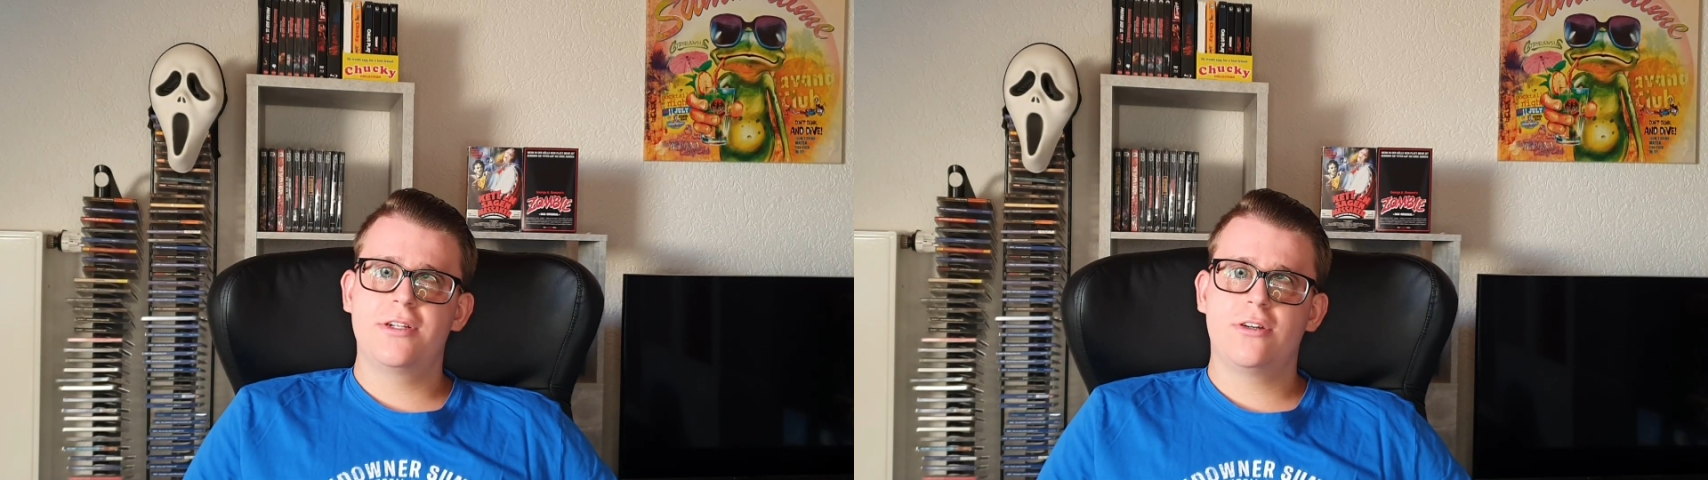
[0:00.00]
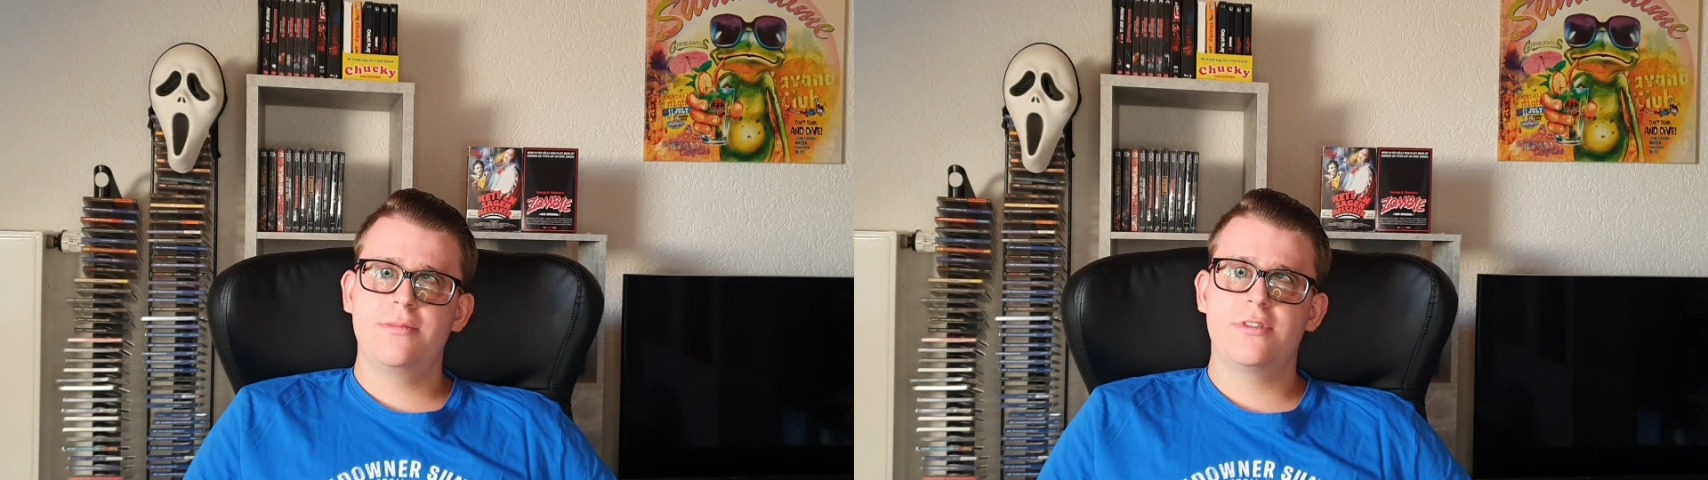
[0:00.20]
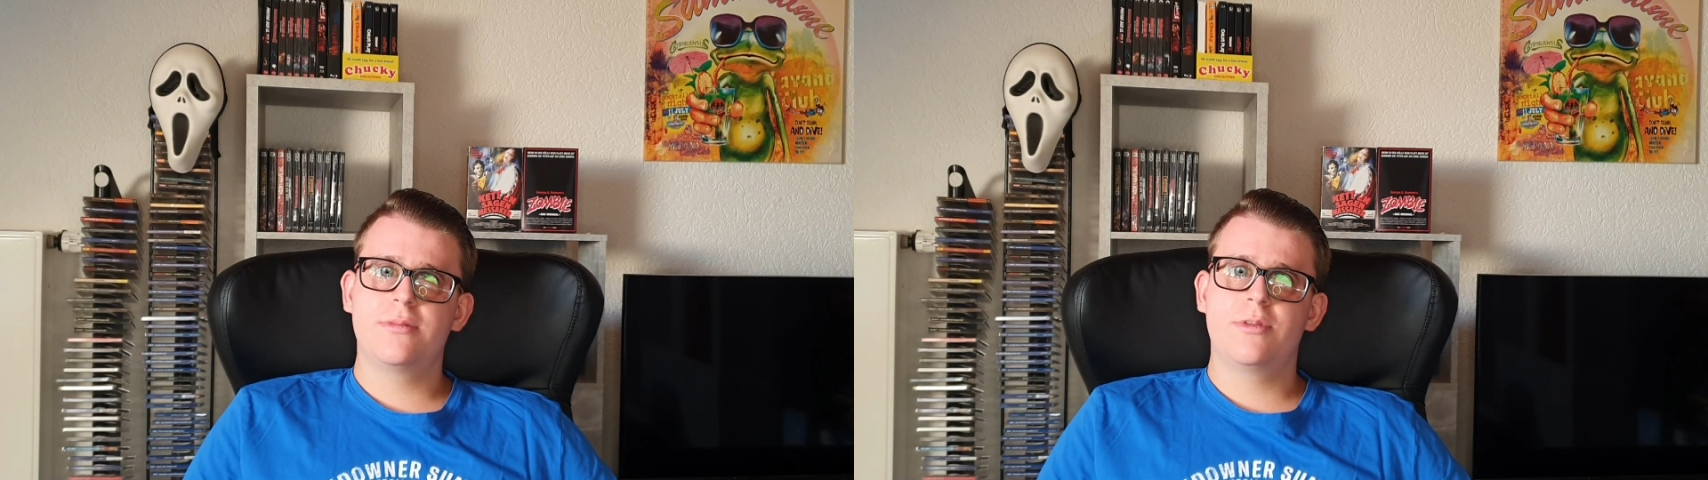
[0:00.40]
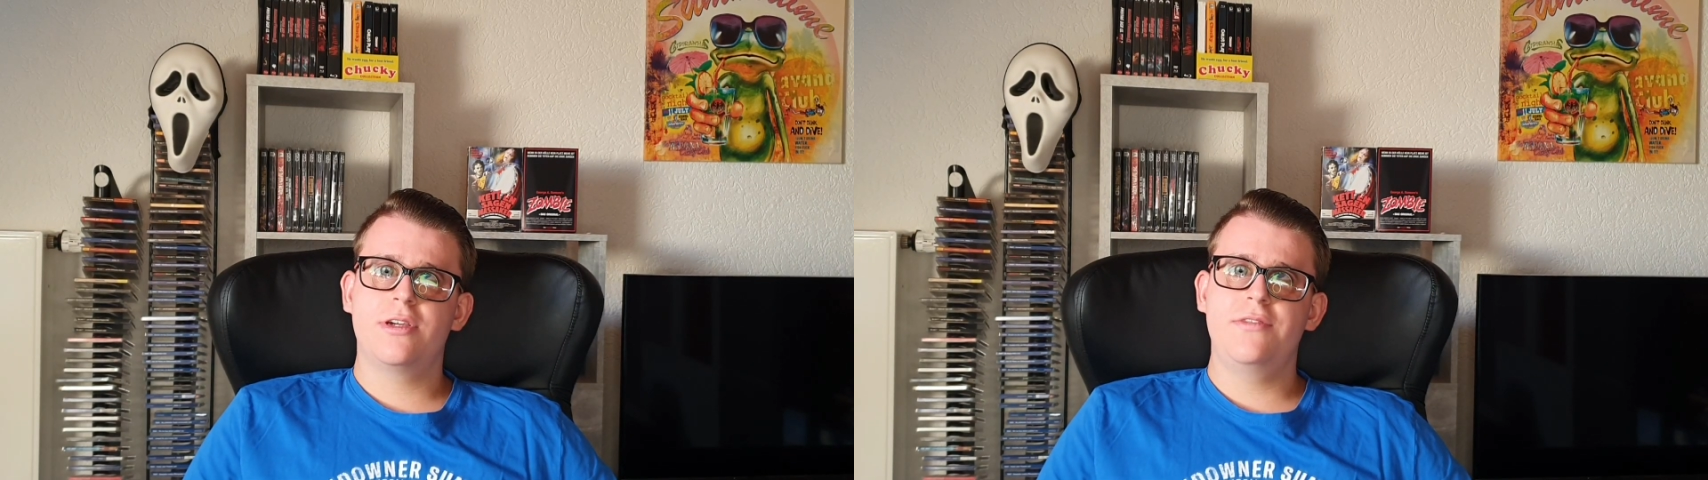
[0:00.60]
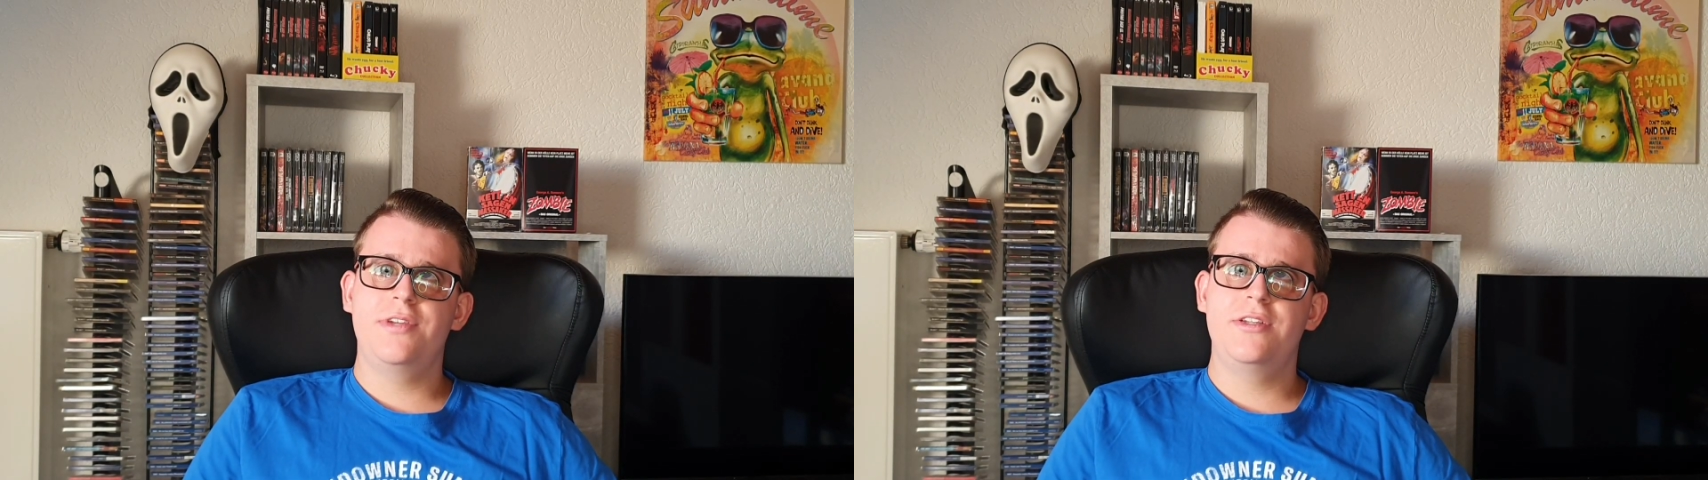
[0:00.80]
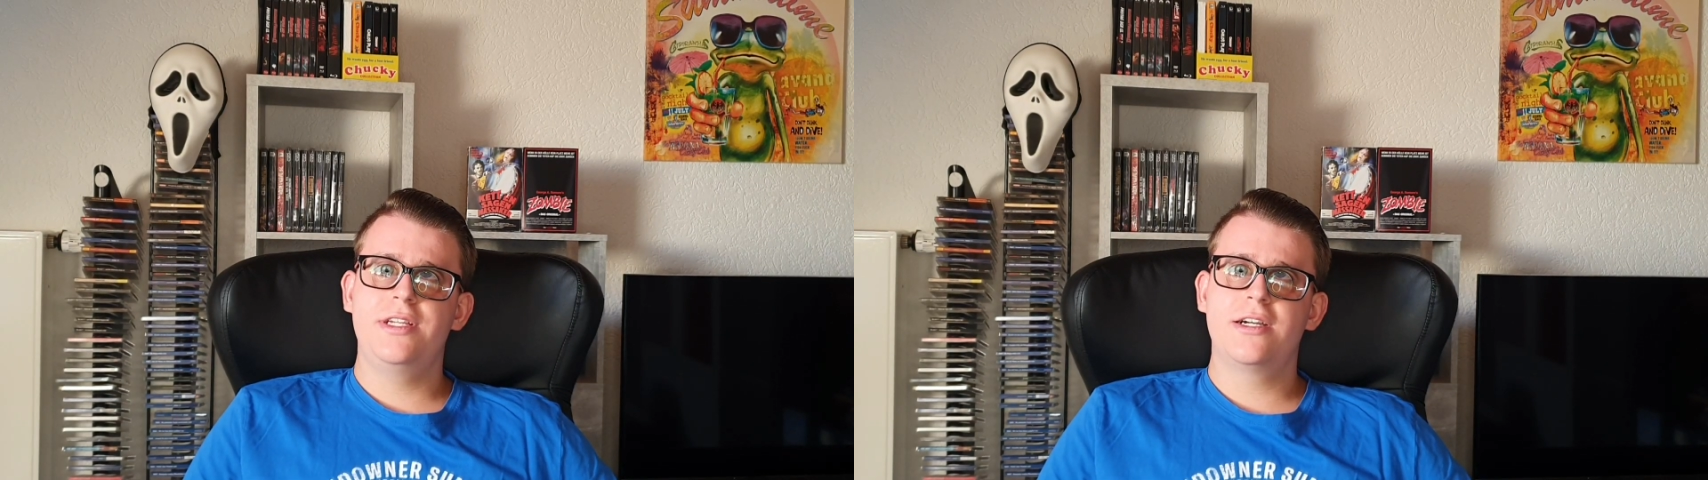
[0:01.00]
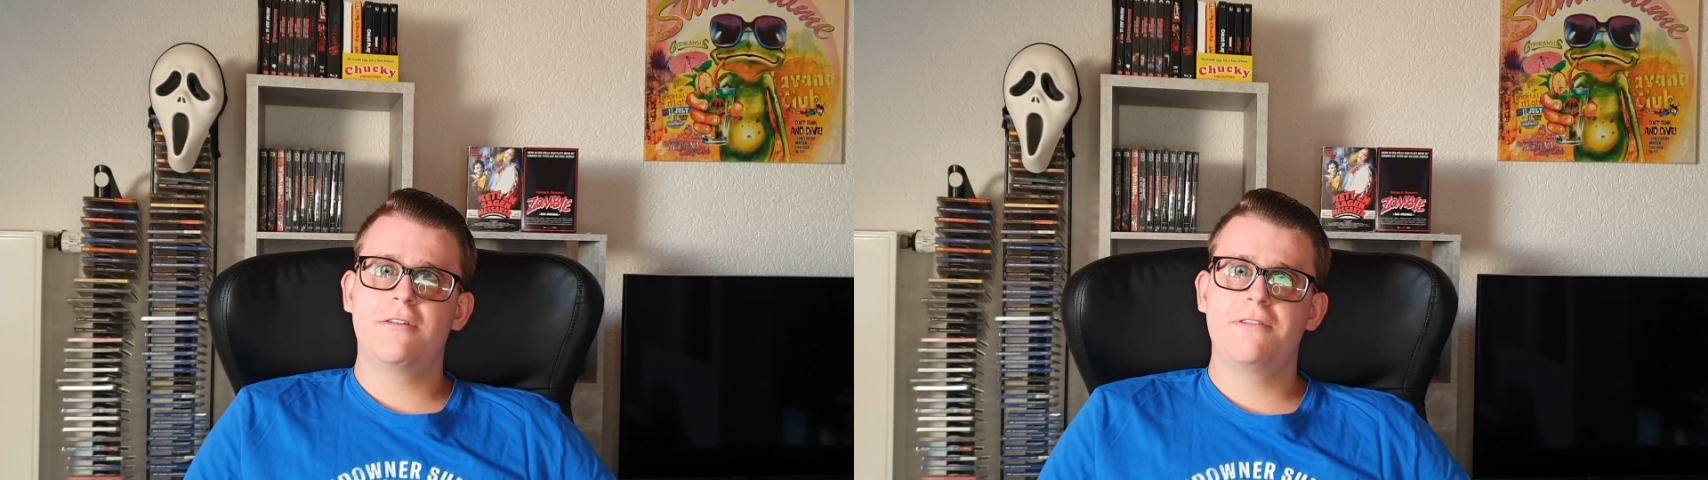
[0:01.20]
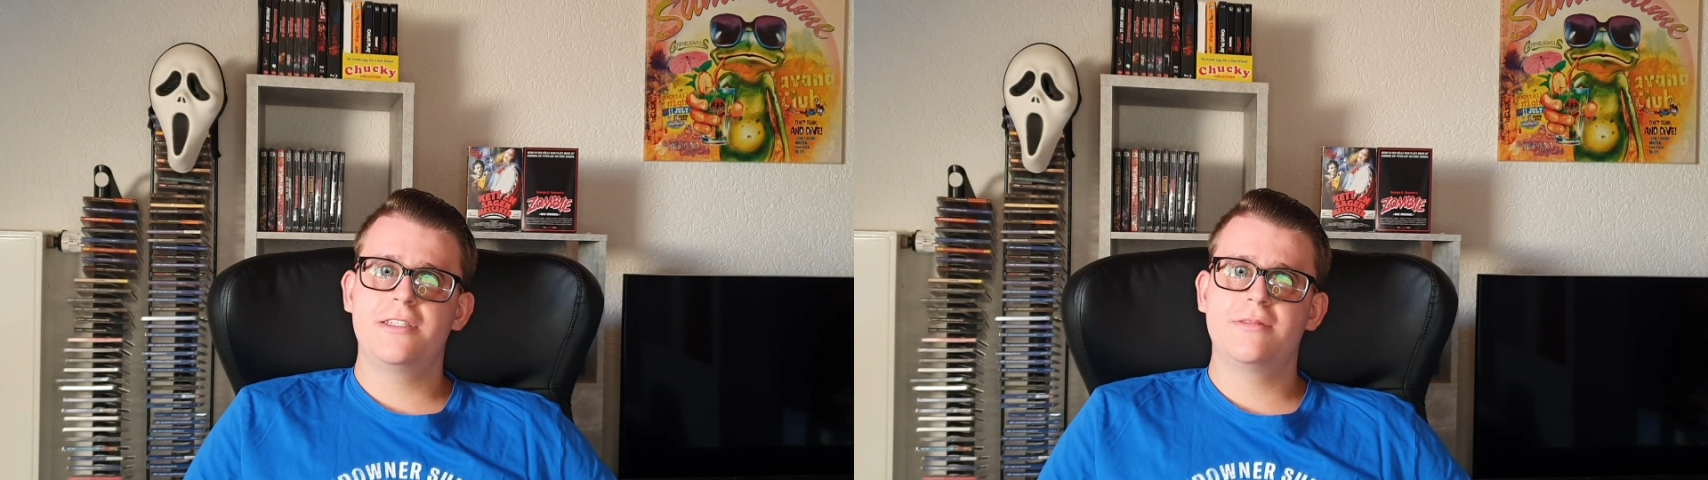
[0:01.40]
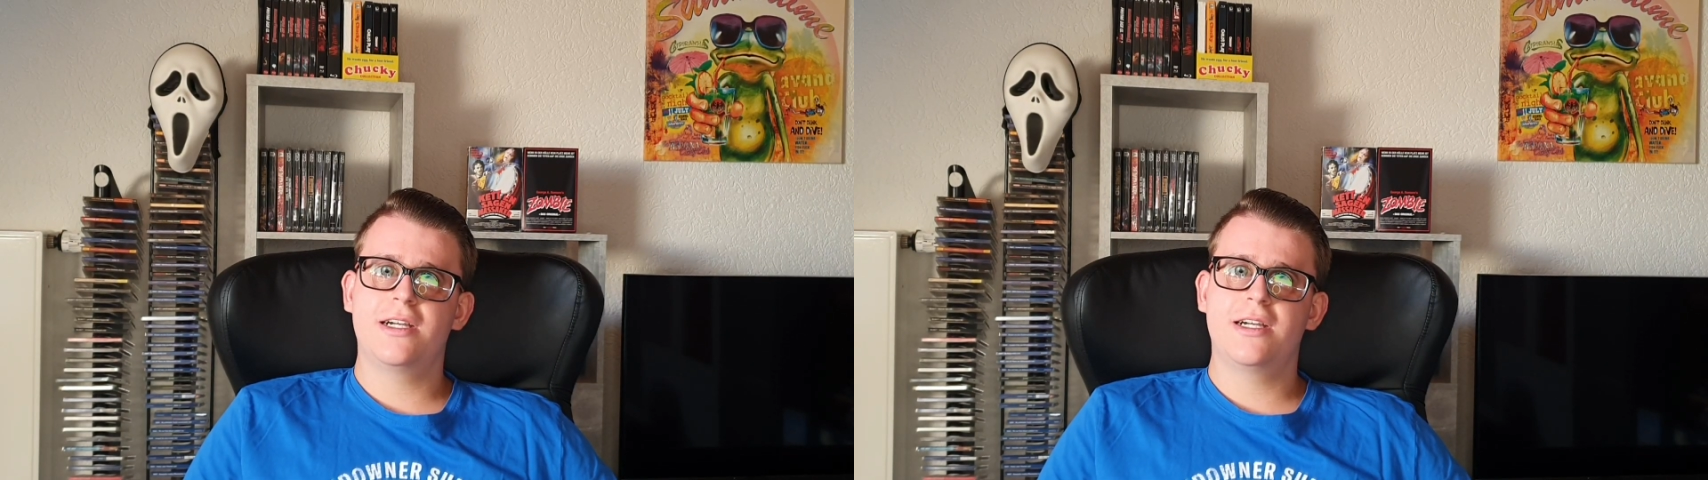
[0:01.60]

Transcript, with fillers: willkommen zu einem neuen Video hier auf diesem